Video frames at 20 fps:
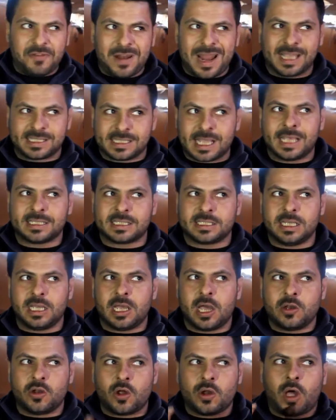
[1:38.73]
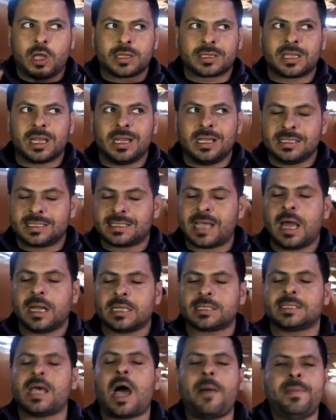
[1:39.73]
الاساسي انه نحط الانسان
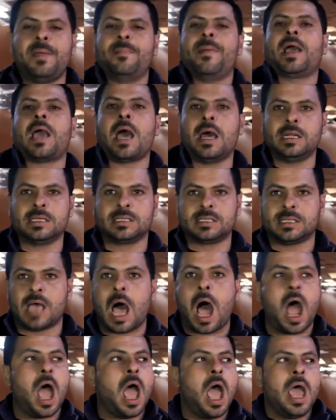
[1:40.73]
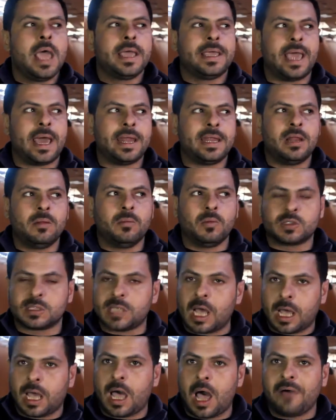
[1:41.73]
الصح بمكان الصح يعني
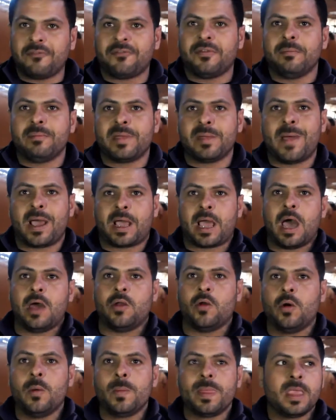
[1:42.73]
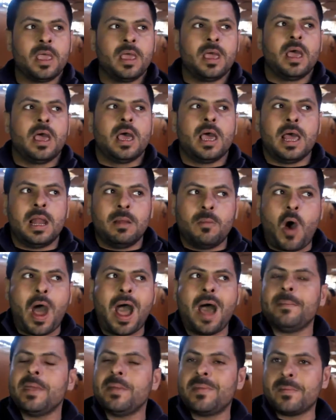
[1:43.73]
المثقف بمكانه
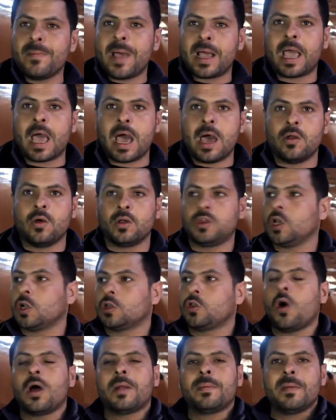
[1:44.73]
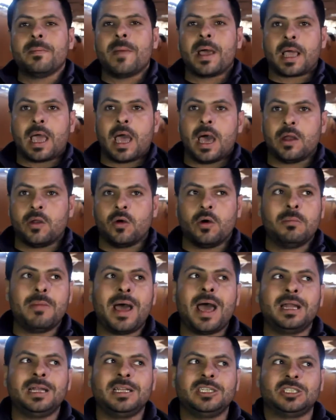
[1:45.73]
المحامي بمكانه الدكتور بمكانه ما
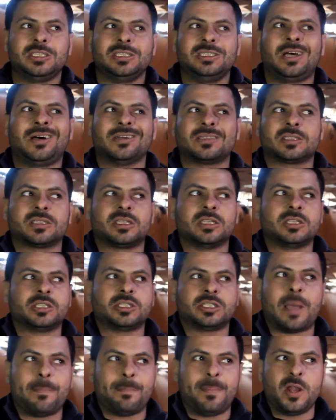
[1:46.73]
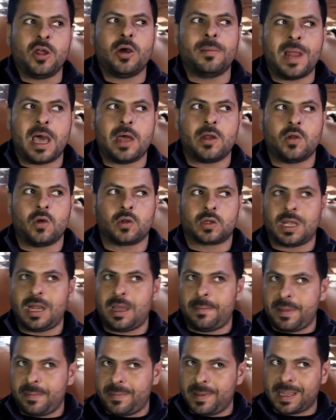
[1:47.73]
نجي نحط الشاب اليوم لانه طلع
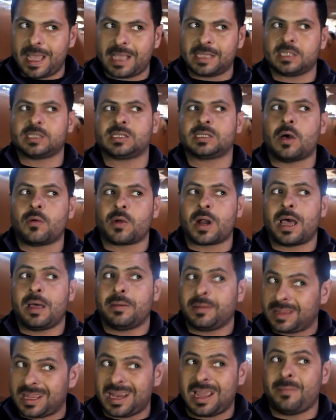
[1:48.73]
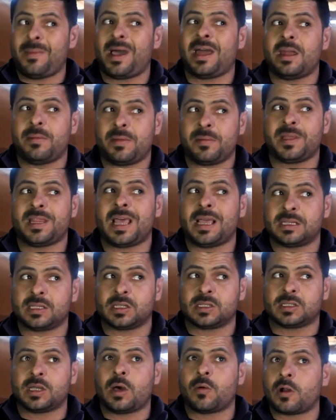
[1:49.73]
ببدايه الثوره طلع معنا ببدايه
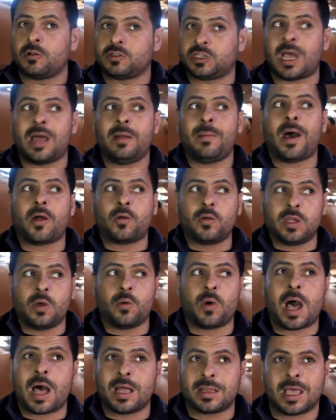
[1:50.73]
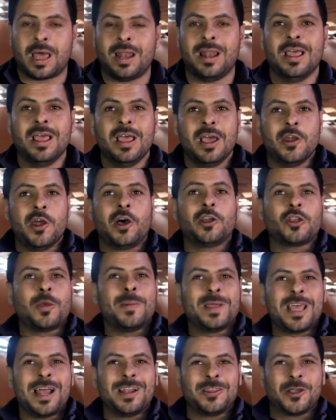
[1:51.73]
الثوره وشال باروده وقاتل نحطه
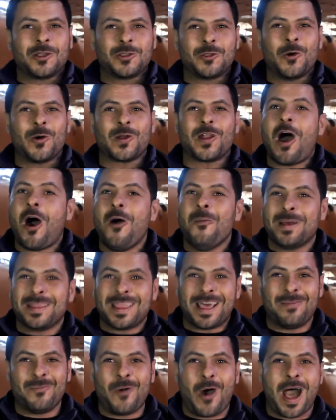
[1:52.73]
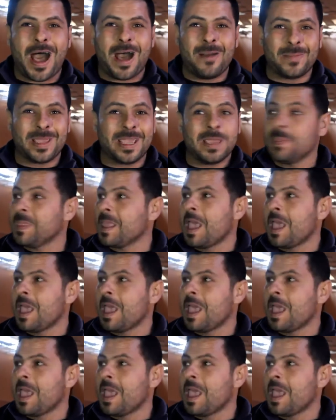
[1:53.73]
بدل دكتور او بدل محامي